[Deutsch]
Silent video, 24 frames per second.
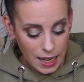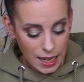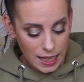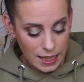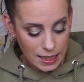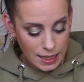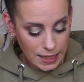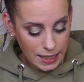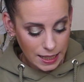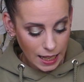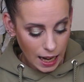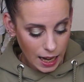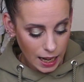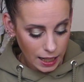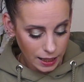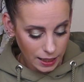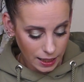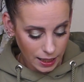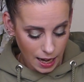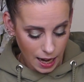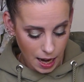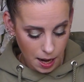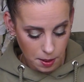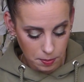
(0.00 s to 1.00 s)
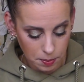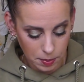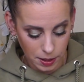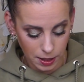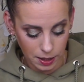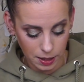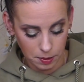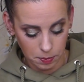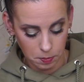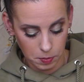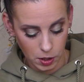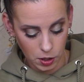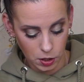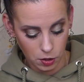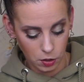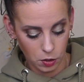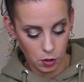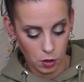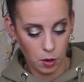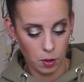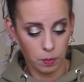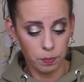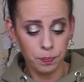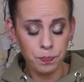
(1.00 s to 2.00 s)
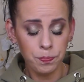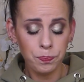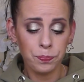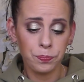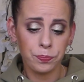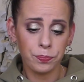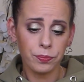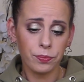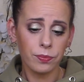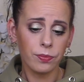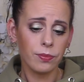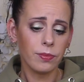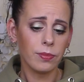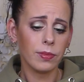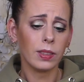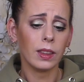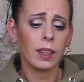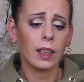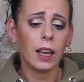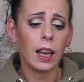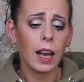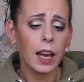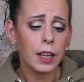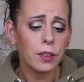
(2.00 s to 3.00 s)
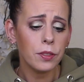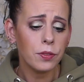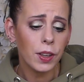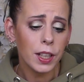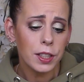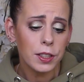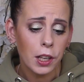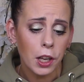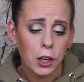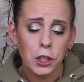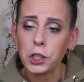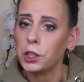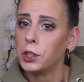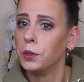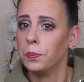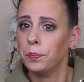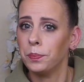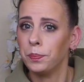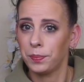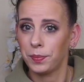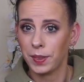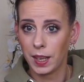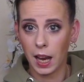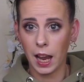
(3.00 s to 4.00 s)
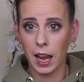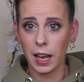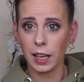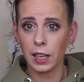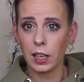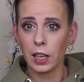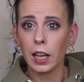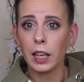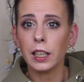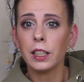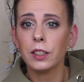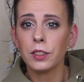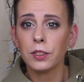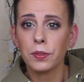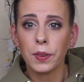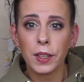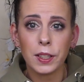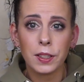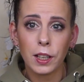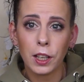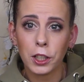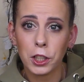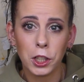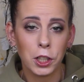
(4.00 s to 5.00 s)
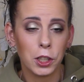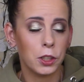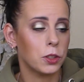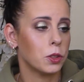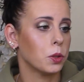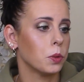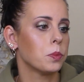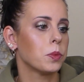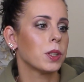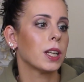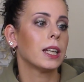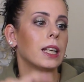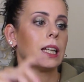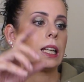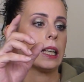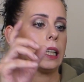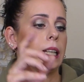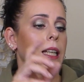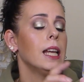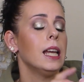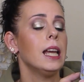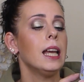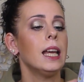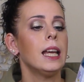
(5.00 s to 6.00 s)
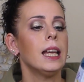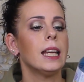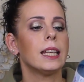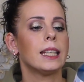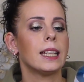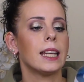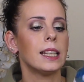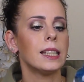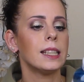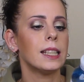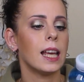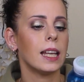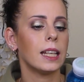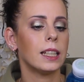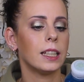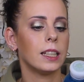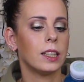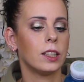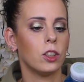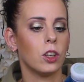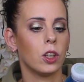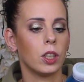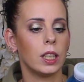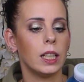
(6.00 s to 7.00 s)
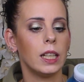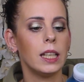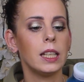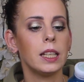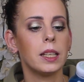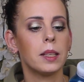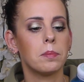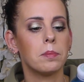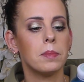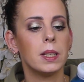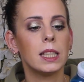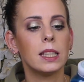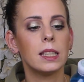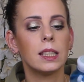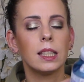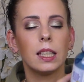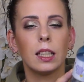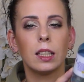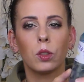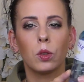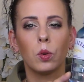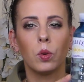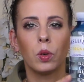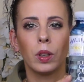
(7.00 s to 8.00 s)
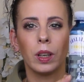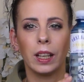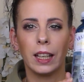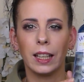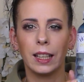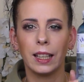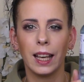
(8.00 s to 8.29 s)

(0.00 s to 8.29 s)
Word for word: Dann habe ich mitgenommen ein Wässerchen. Ein kleines Wässerchen zum Trinken. Das hatte ich noch nicht mit Zitrone.